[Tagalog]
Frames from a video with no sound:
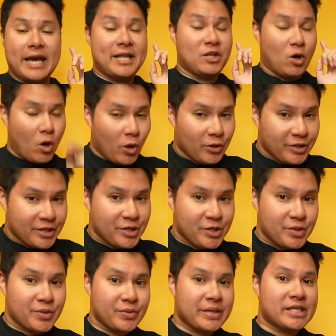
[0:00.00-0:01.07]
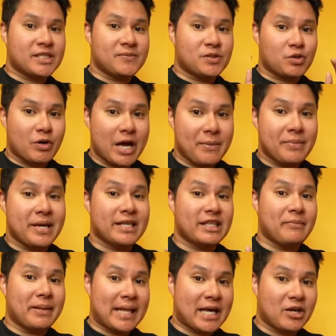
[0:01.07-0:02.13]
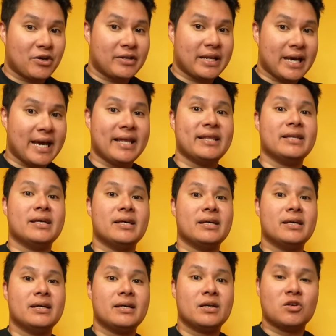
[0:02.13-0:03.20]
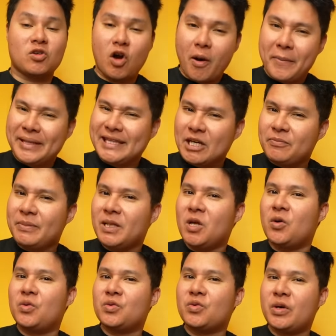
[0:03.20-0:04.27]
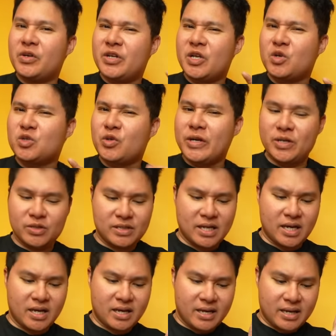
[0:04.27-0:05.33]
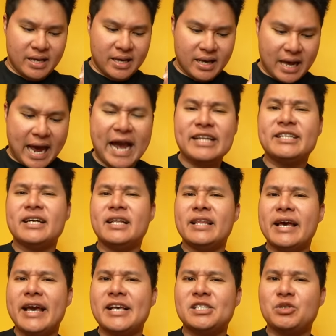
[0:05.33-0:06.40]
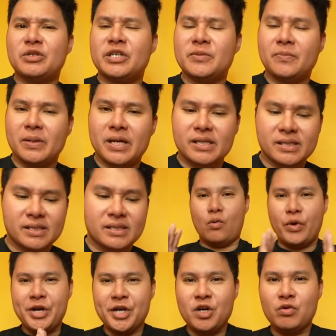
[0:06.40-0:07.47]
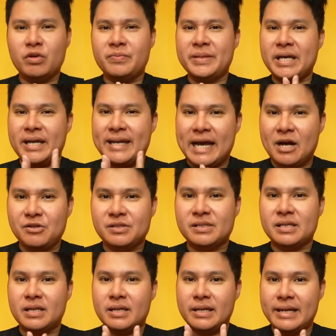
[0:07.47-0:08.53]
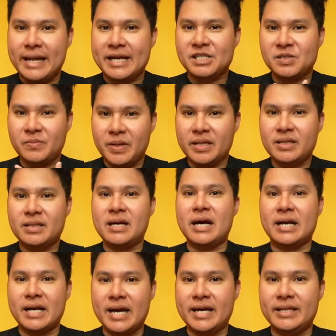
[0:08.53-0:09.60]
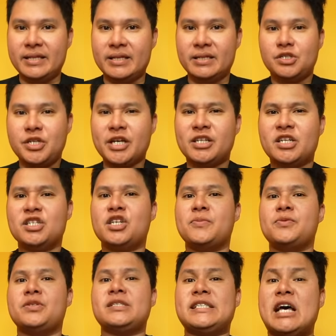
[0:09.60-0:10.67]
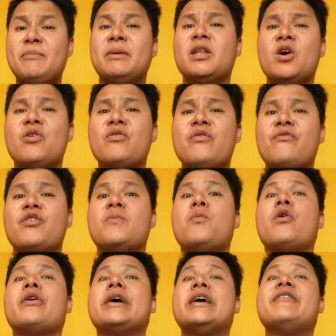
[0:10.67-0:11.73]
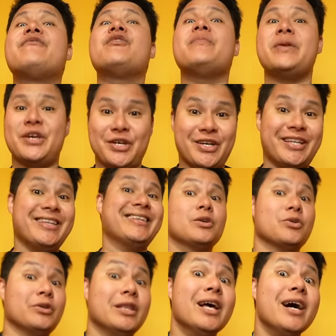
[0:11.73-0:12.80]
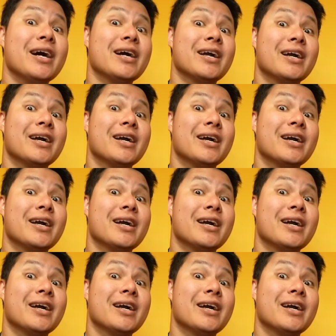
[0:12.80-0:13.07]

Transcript: And all you need to do is subscribe, hit the bell icon, and comment down below kung ano yung nagustuhan nyo sa itel S23 Plus. Winner will be announced next month agad. Check the description down below for more information. Good luck!